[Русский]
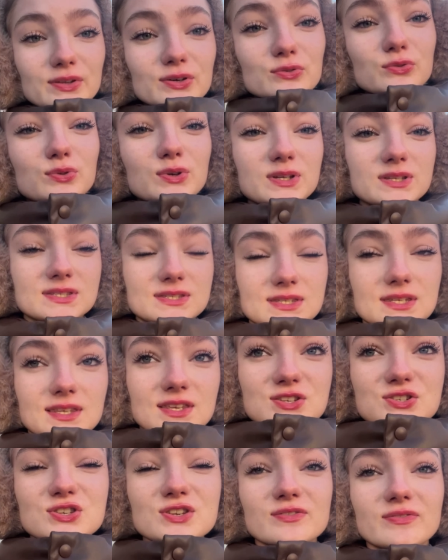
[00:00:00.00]
улице
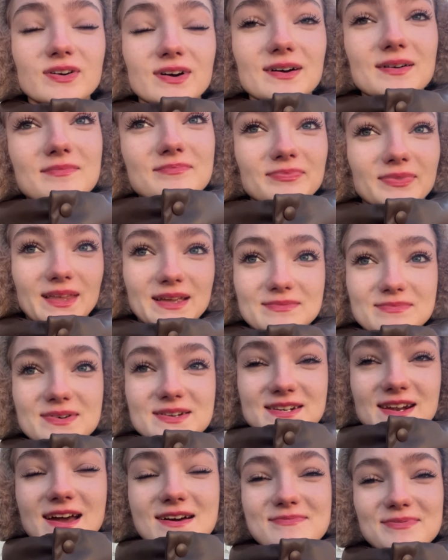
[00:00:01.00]
Нижнего.
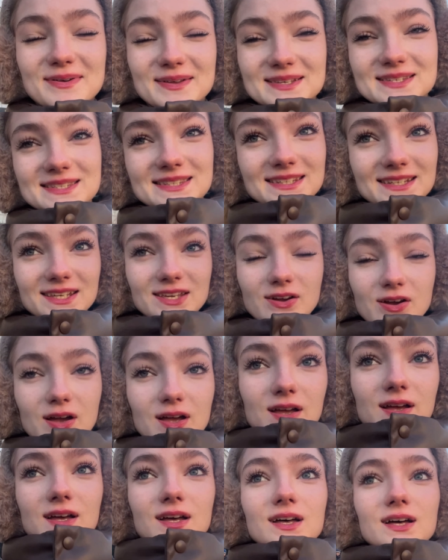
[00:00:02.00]
Обожаю просто ее
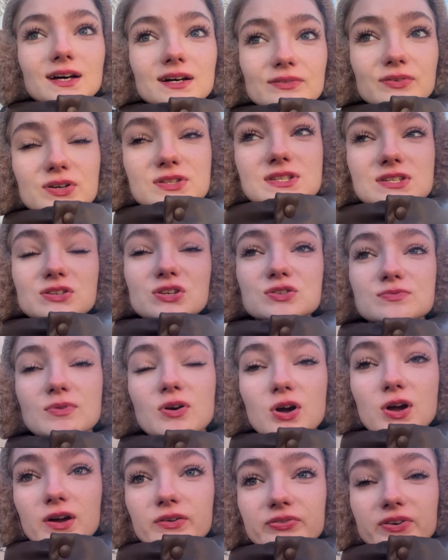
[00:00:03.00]
вот, здесь очень
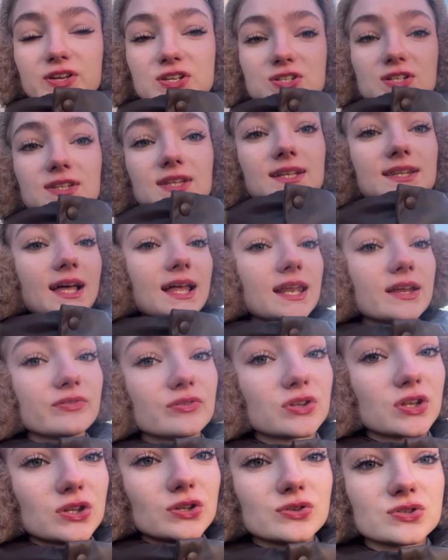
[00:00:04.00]
много кафешек и так далее.
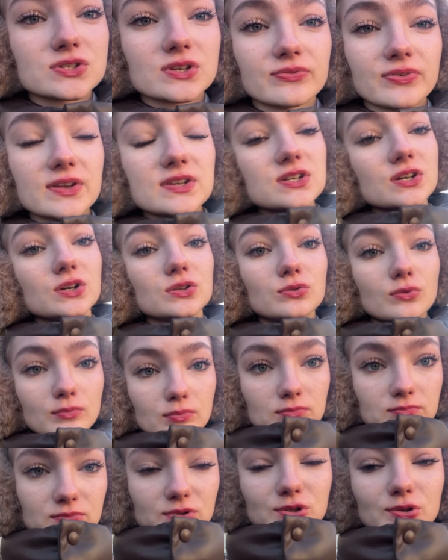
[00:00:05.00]
Вот одну из кафешек я
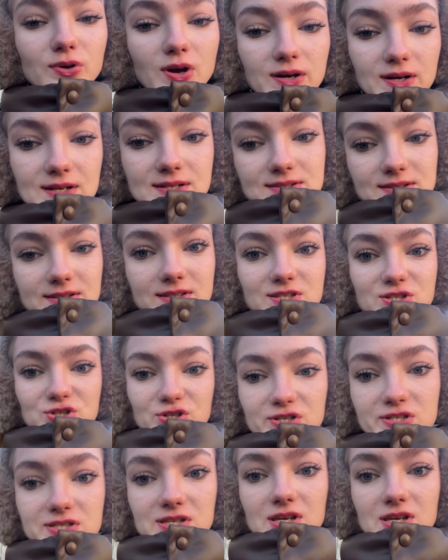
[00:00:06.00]
думаю, иду как раз таки сейчас.